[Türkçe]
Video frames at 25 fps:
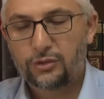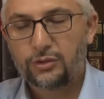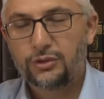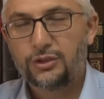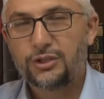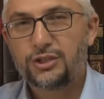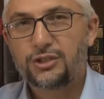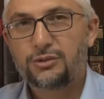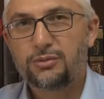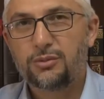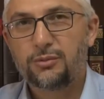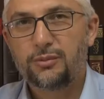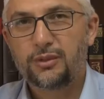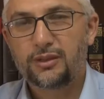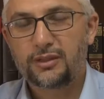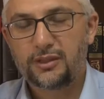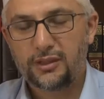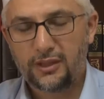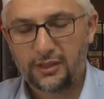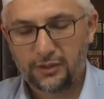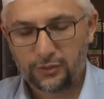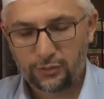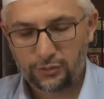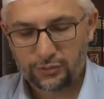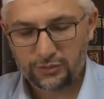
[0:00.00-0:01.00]
İçmemek
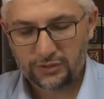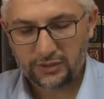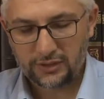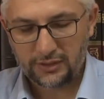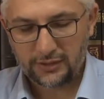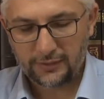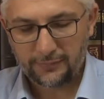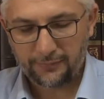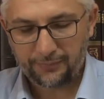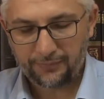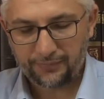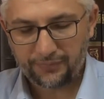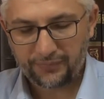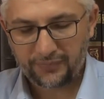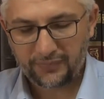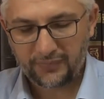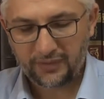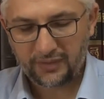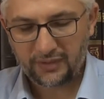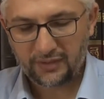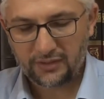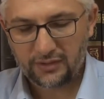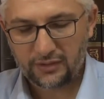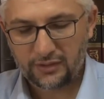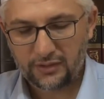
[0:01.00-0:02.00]
en güzeli.
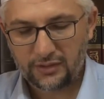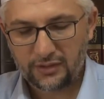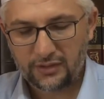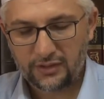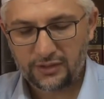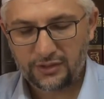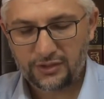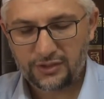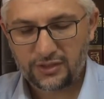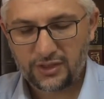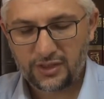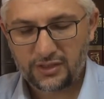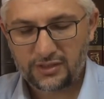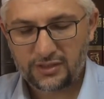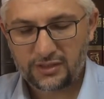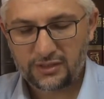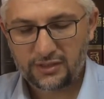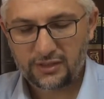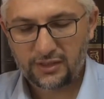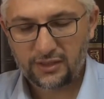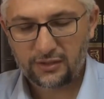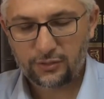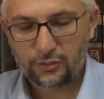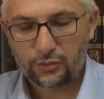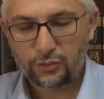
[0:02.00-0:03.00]
E, içerse
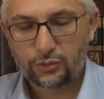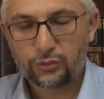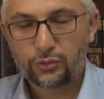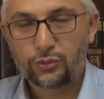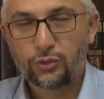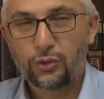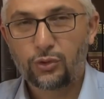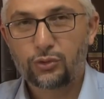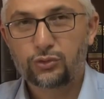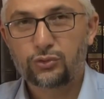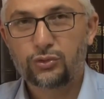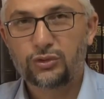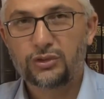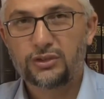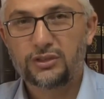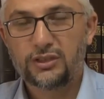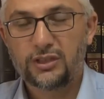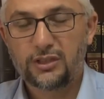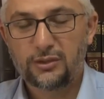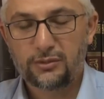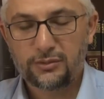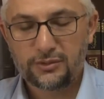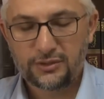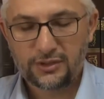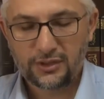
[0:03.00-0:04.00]
de onun kokusunu
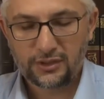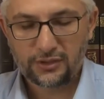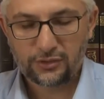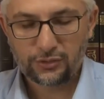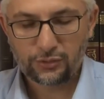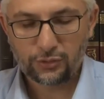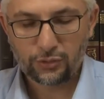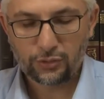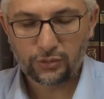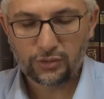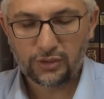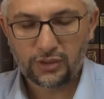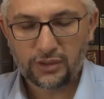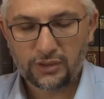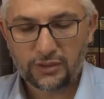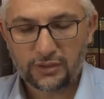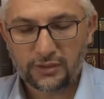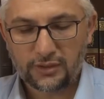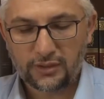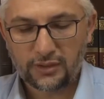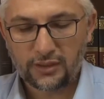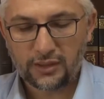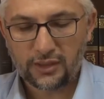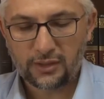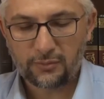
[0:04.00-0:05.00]
giderilecek yollar
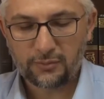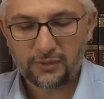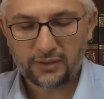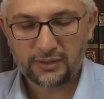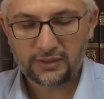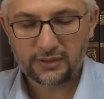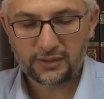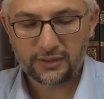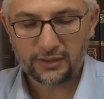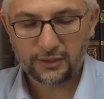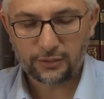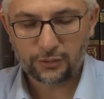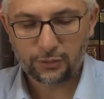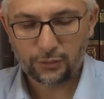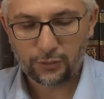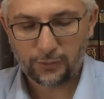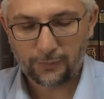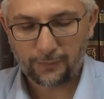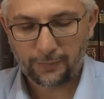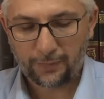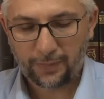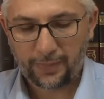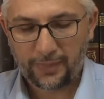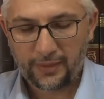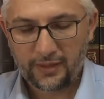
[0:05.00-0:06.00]
aramak gerekiyor.
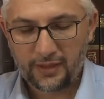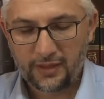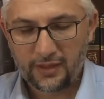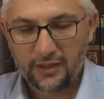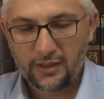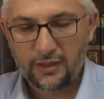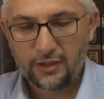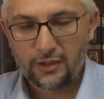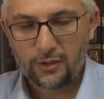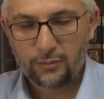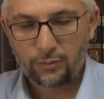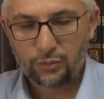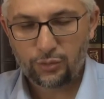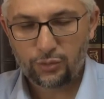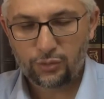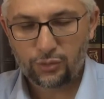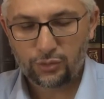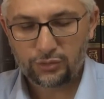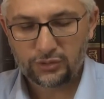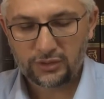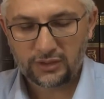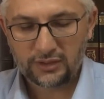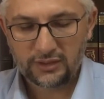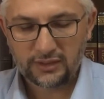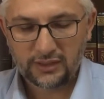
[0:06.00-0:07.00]
Bu
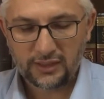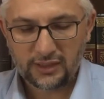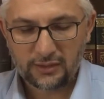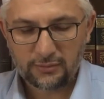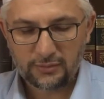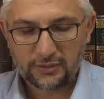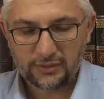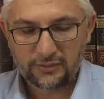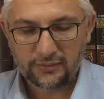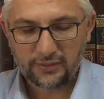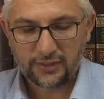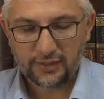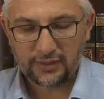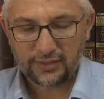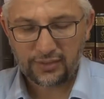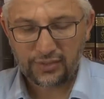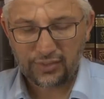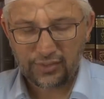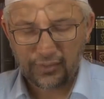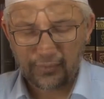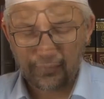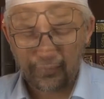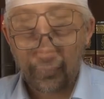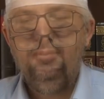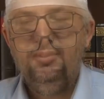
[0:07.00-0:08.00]
konudaki diğer bir rivayet
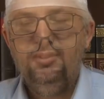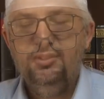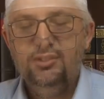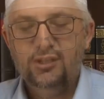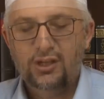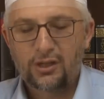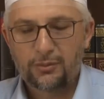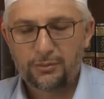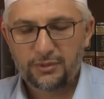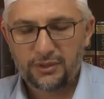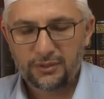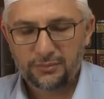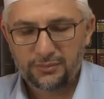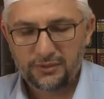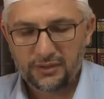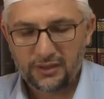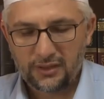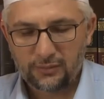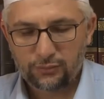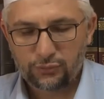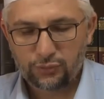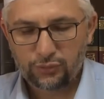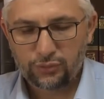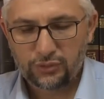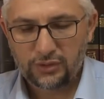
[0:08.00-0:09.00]
Cabir İbni
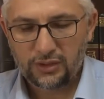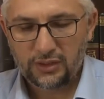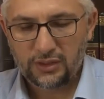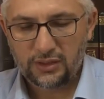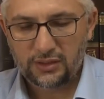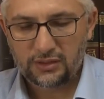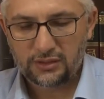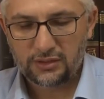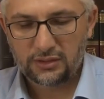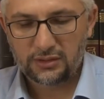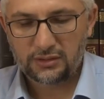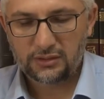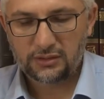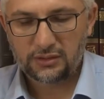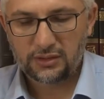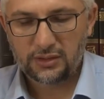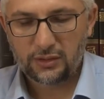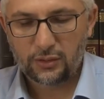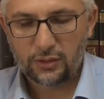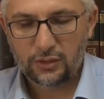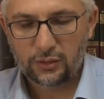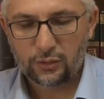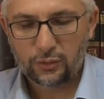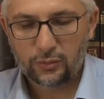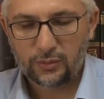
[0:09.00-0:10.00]
Abdullah
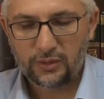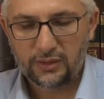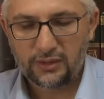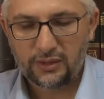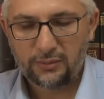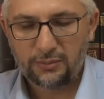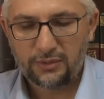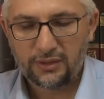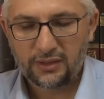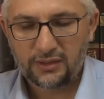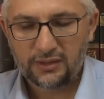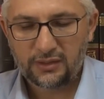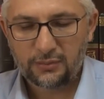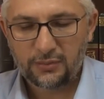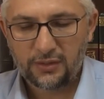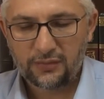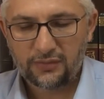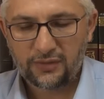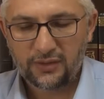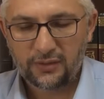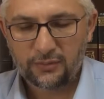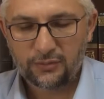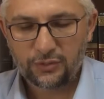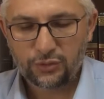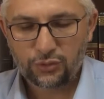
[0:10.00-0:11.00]
radıyallahu anhuma Nebi Ekrem
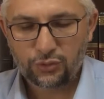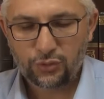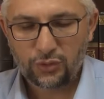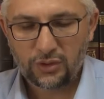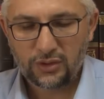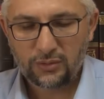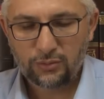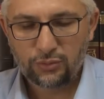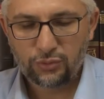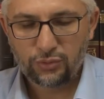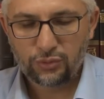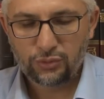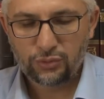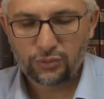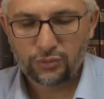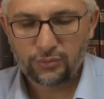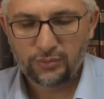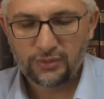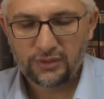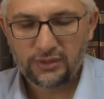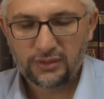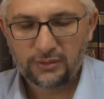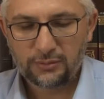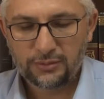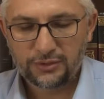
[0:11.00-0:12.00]
Efendimizin şöyle buyurduğunu
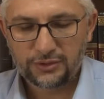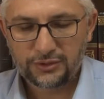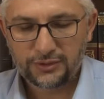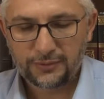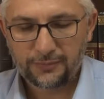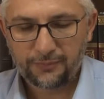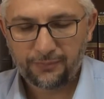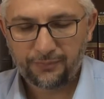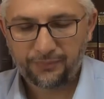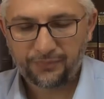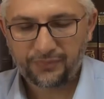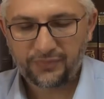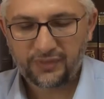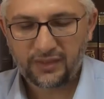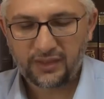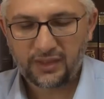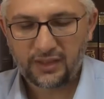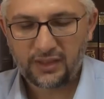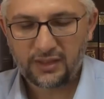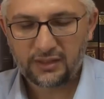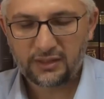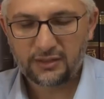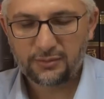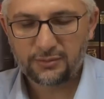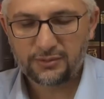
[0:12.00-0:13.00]
bildirmiştir.
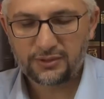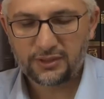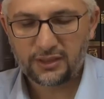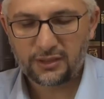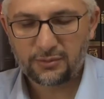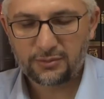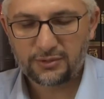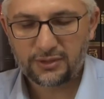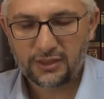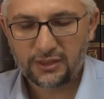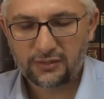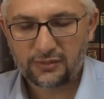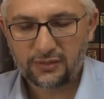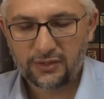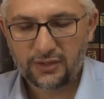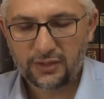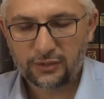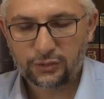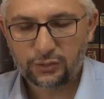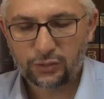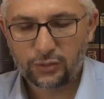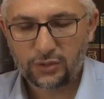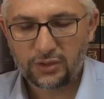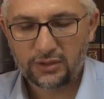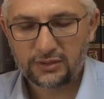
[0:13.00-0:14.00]
Her kim sarımsak veya
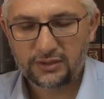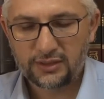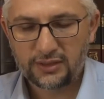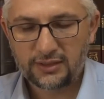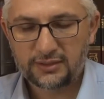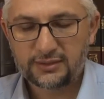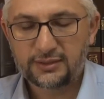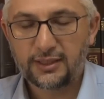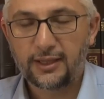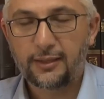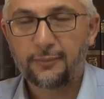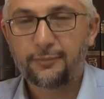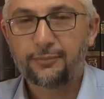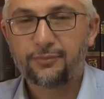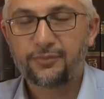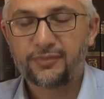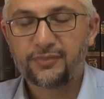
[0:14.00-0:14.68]
soğan yerse